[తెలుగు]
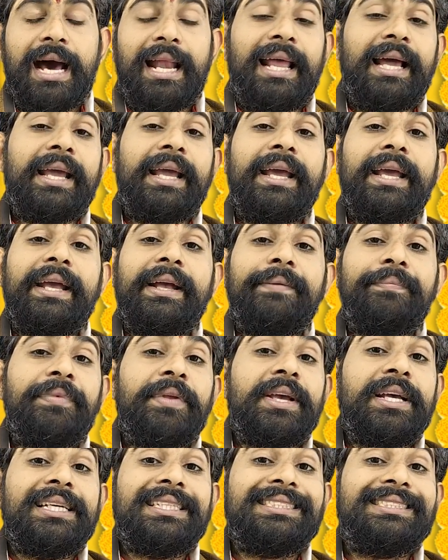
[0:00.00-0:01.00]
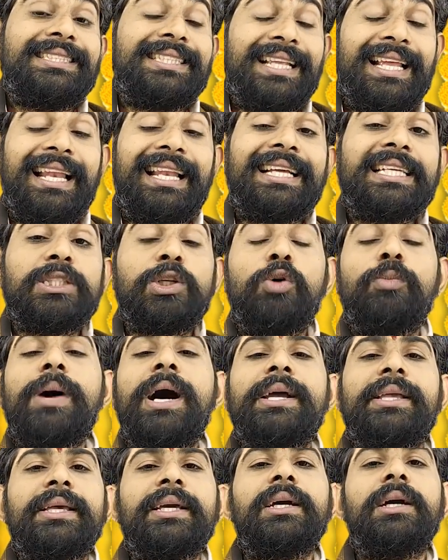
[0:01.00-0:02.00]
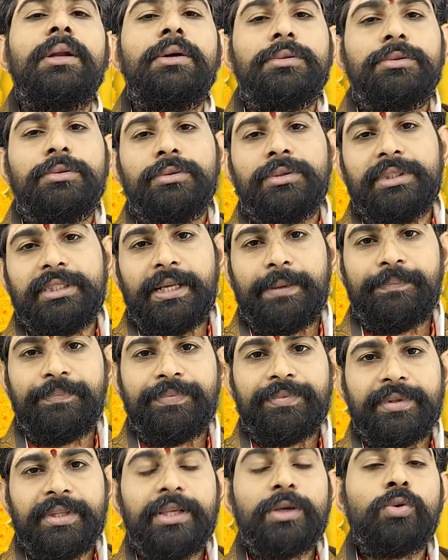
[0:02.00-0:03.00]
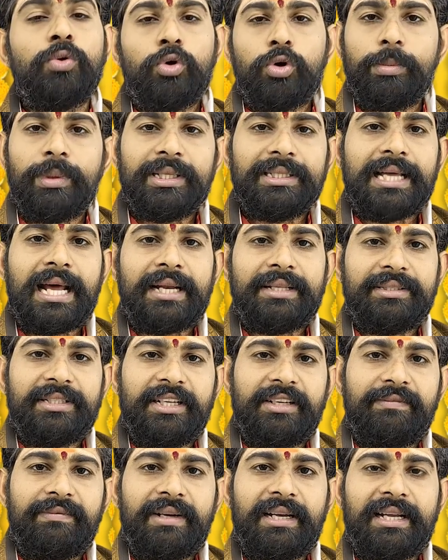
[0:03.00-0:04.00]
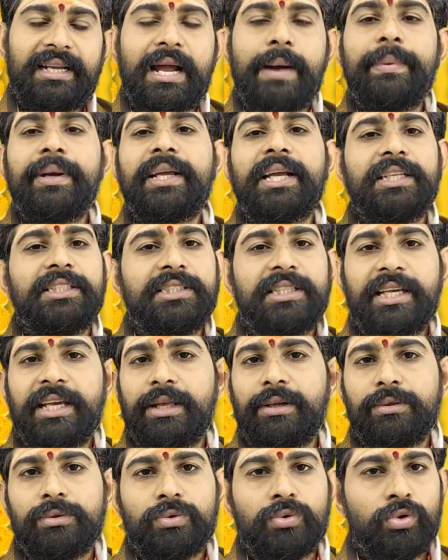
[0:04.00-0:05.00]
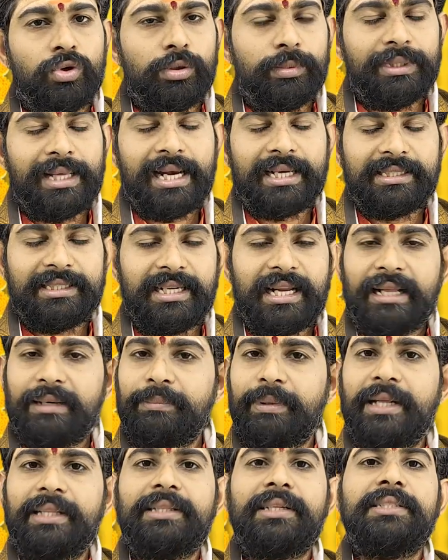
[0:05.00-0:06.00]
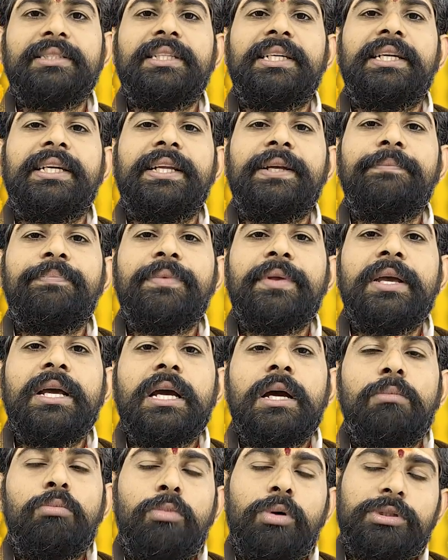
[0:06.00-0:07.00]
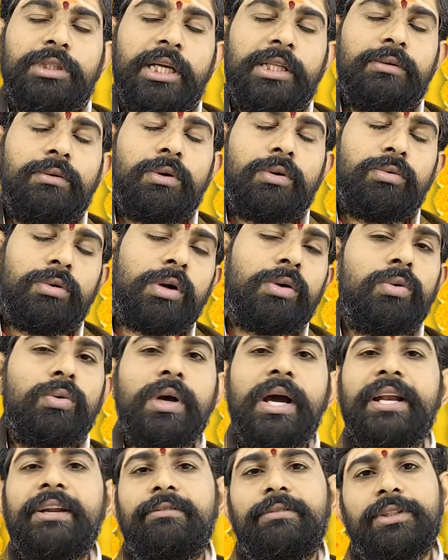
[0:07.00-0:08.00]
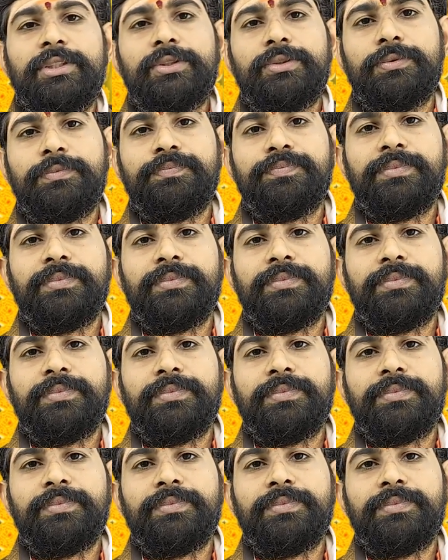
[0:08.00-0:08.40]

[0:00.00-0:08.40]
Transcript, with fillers: అలాగే స్త్రీలకు సౌభాగ్యం కలుగుతుందిట ఈ కుంకుమను దానం చేయడం వల్ల కాబట్టి ఖచ్చితంగా ఈరోజు కుంకుమ దానం చేయడానికి ప్రయత్నం చేయండి ముత్తైదువులు కూడా కుంకాన్ని ఇవ్వచ్చు